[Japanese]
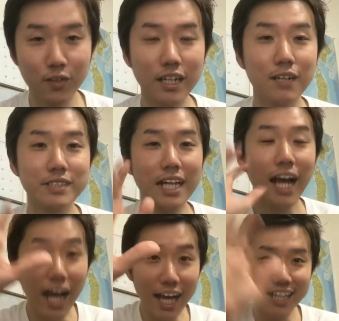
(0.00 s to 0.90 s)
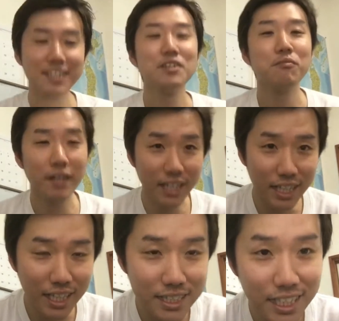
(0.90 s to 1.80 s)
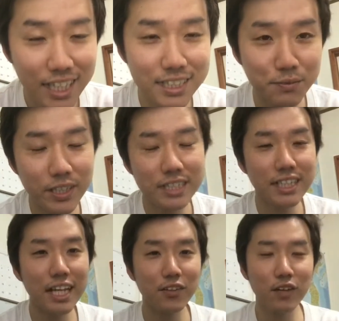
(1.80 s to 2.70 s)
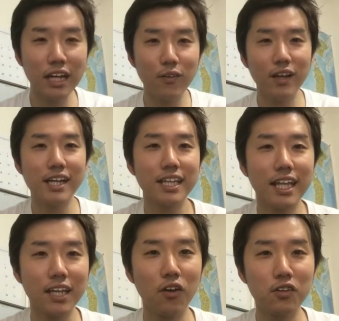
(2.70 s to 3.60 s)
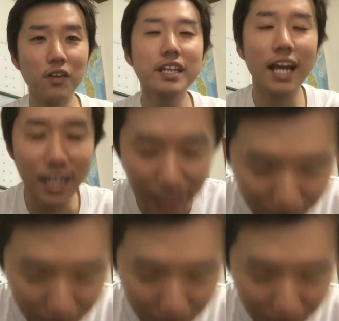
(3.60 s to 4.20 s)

これがますね。はい。前川です。いつもですね、動画をご覧いただき本当にあり